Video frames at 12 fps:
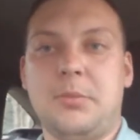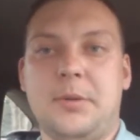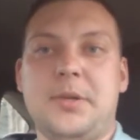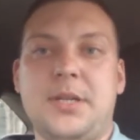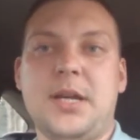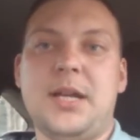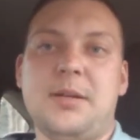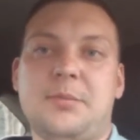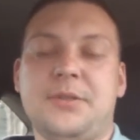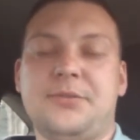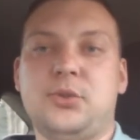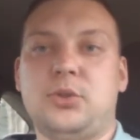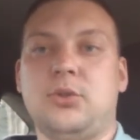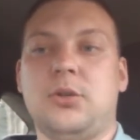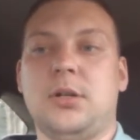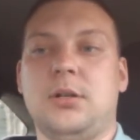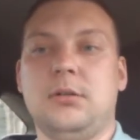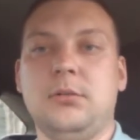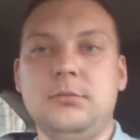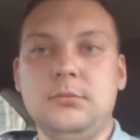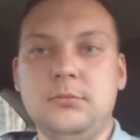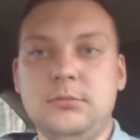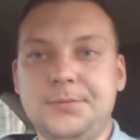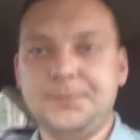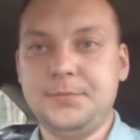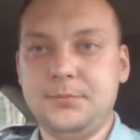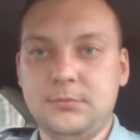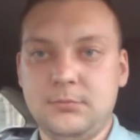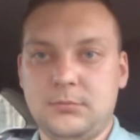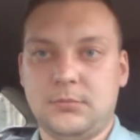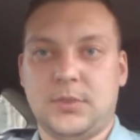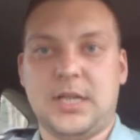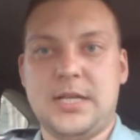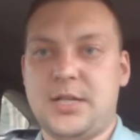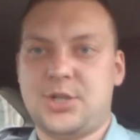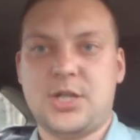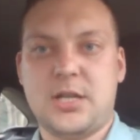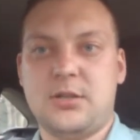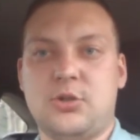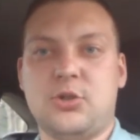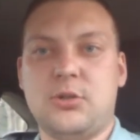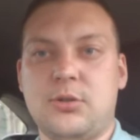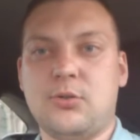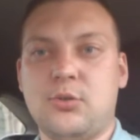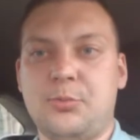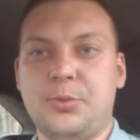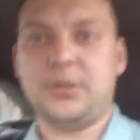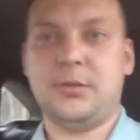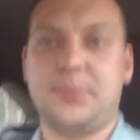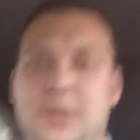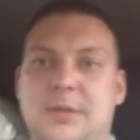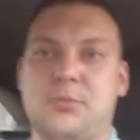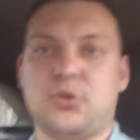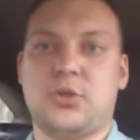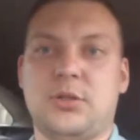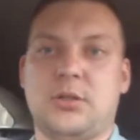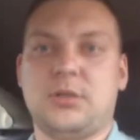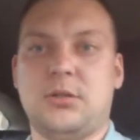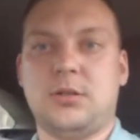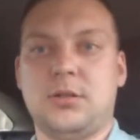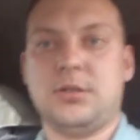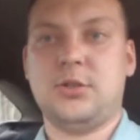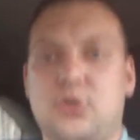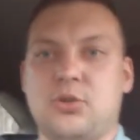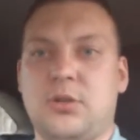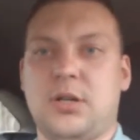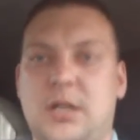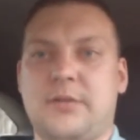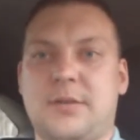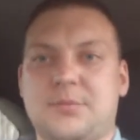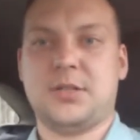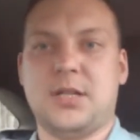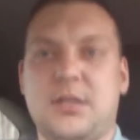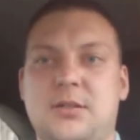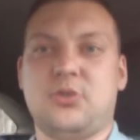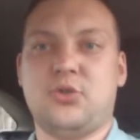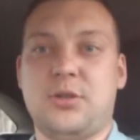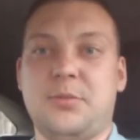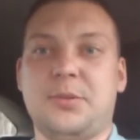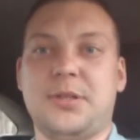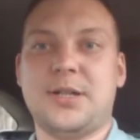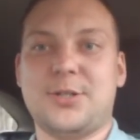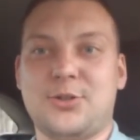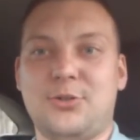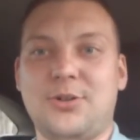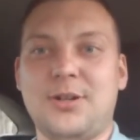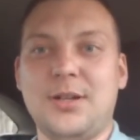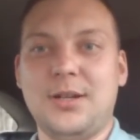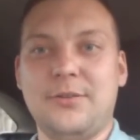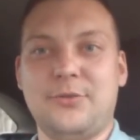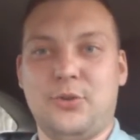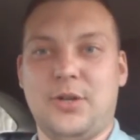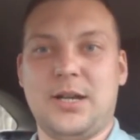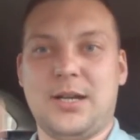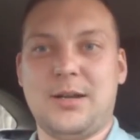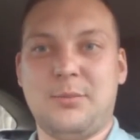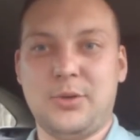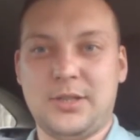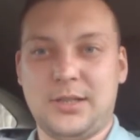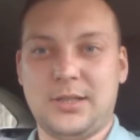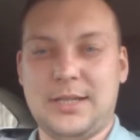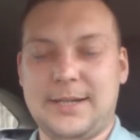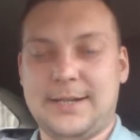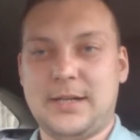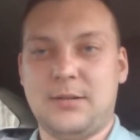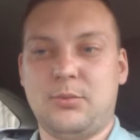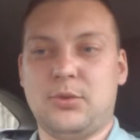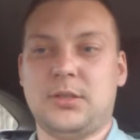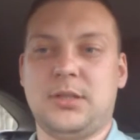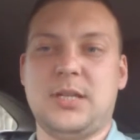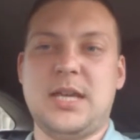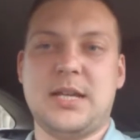Поменяли мы все. Конечно, я ничего не купил, потому что ничего, как вам сказать, ничего не подошло. Все как работало, так и работало.